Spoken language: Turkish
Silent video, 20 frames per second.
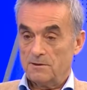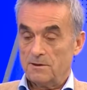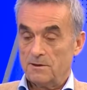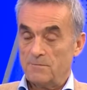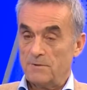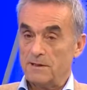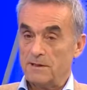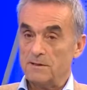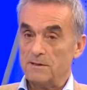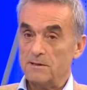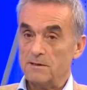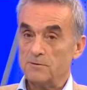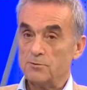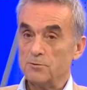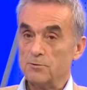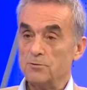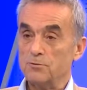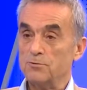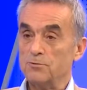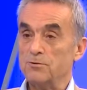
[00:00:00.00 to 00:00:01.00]
İşte belki
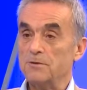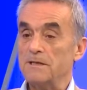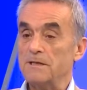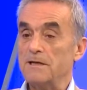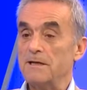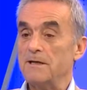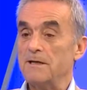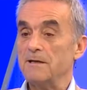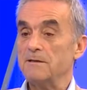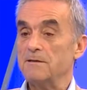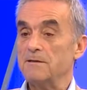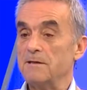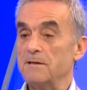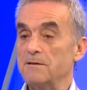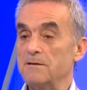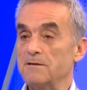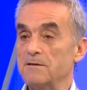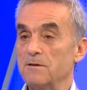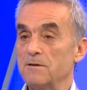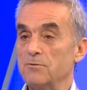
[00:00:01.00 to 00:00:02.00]
de sonucu direkt
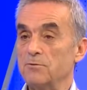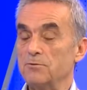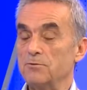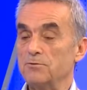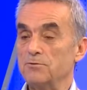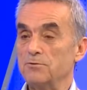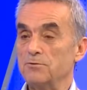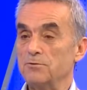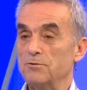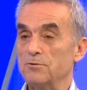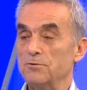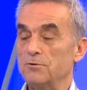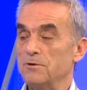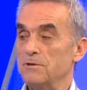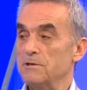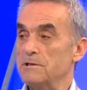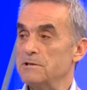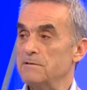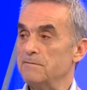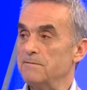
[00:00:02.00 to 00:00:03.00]
etkileyecek konu
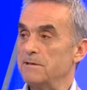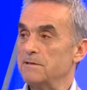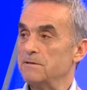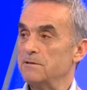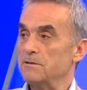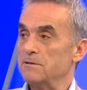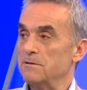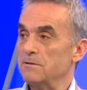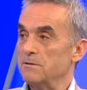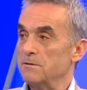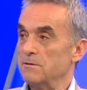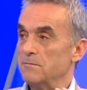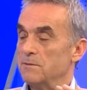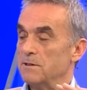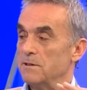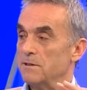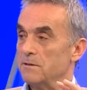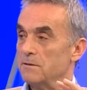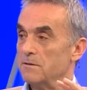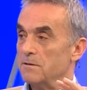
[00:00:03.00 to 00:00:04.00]
şu. İsveç
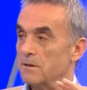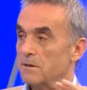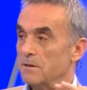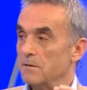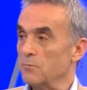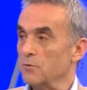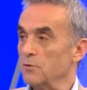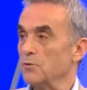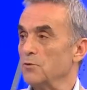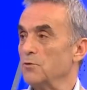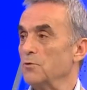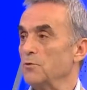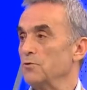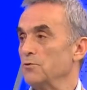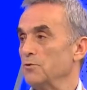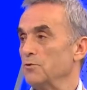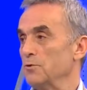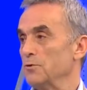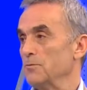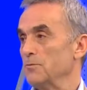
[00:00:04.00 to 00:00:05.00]
bir takım oyunu
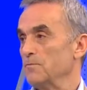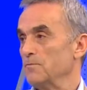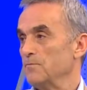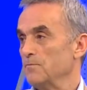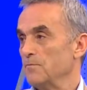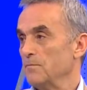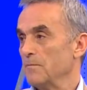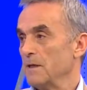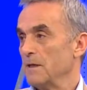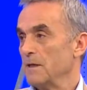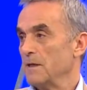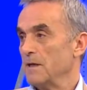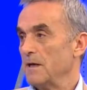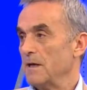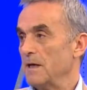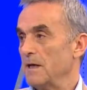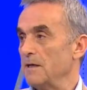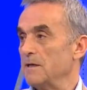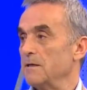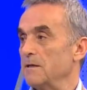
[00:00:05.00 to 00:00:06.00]
oynuyor.
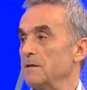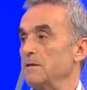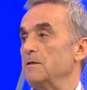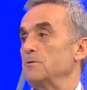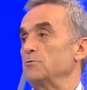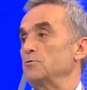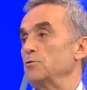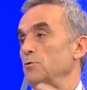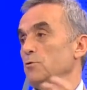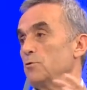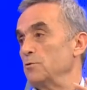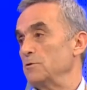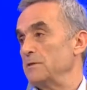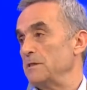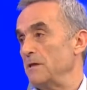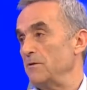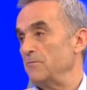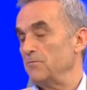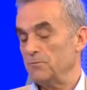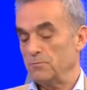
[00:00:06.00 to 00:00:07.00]
Her ne kadar çok
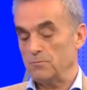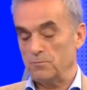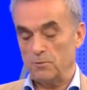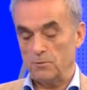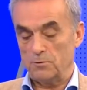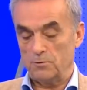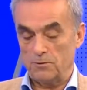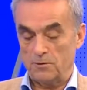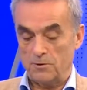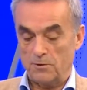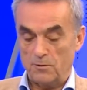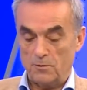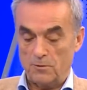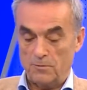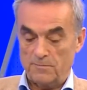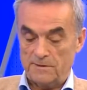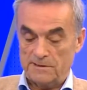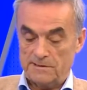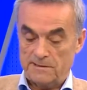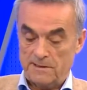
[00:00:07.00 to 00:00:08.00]
özel futbolcular
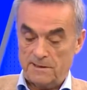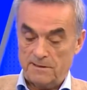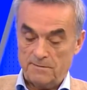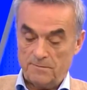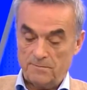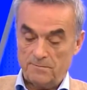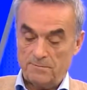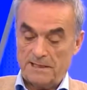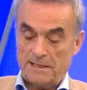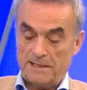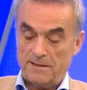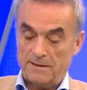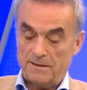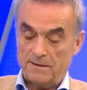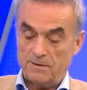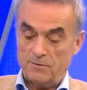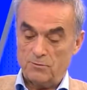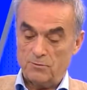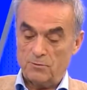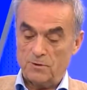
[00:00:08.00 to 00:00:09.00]
olmasa
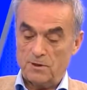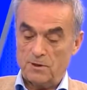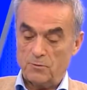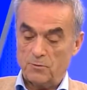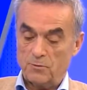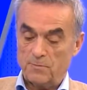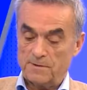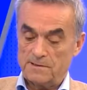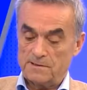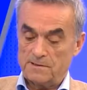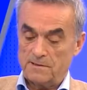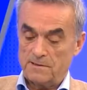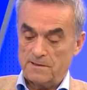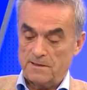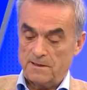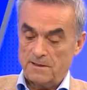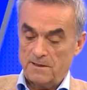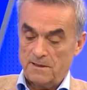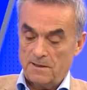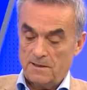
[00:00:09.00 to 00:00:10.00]
bile ki Dünya
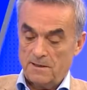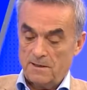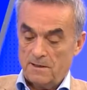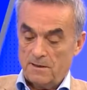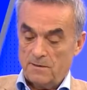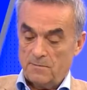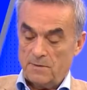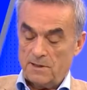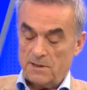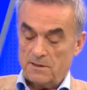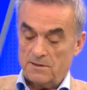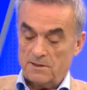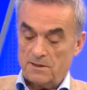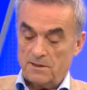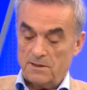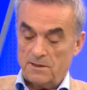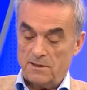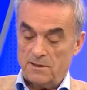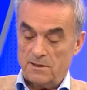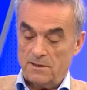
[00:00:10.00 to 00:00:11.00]
Kupası'nda
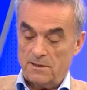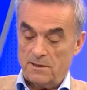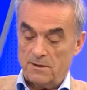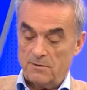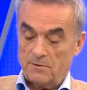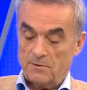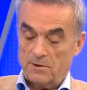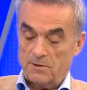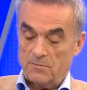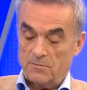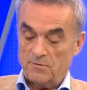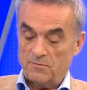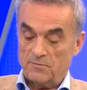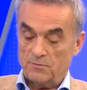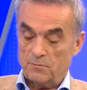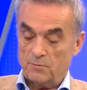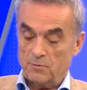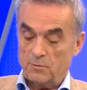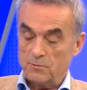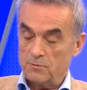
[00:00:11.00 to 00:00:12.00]
bence e, en önemli
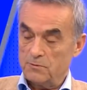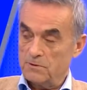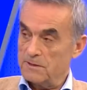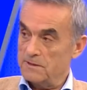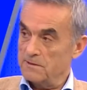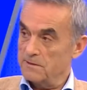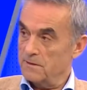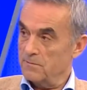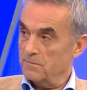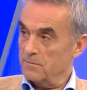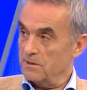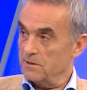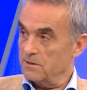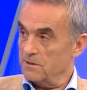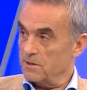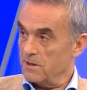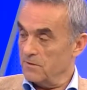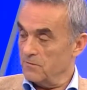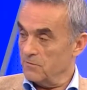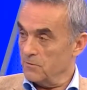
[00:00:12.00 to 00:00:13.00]
futbolcularından
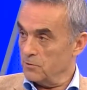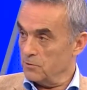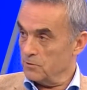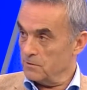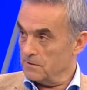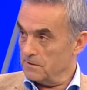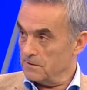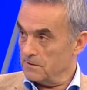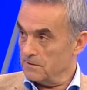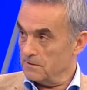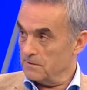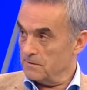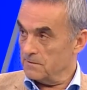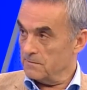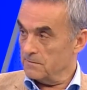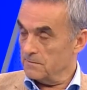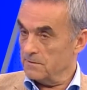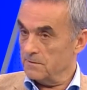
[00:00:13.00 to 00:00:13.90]
biri Tayvan'ındı.